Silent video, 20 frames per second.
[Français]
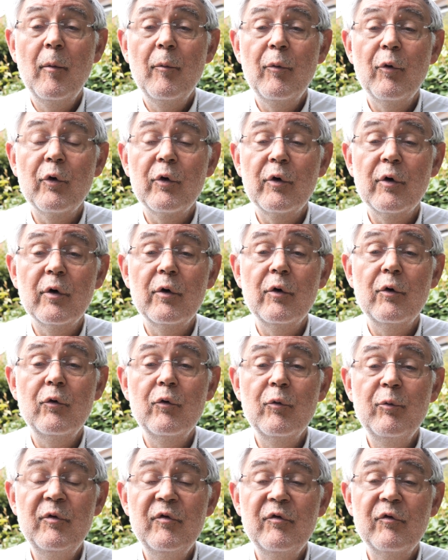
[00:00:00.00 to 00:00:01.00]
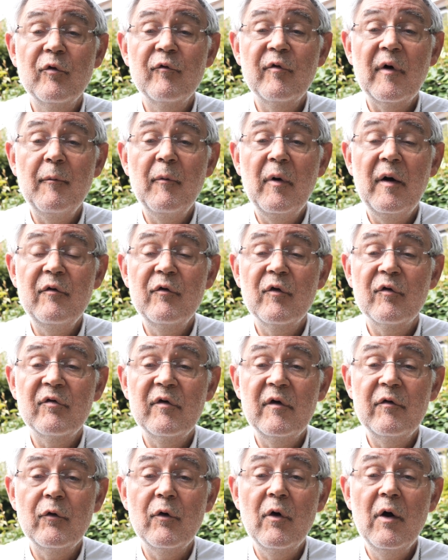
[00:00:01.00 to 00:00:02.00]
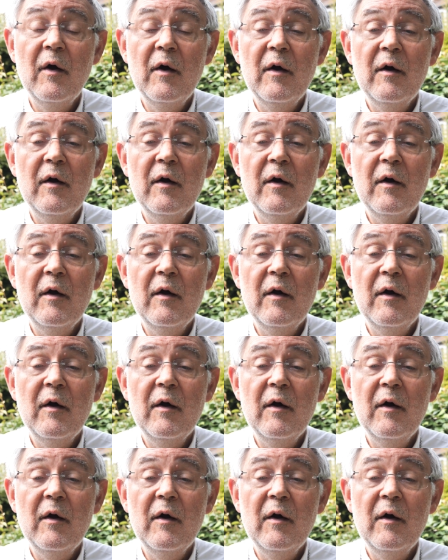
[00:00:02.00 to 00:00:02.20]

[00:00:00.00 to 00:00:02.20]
pour que nous puissions vraiment être dans cette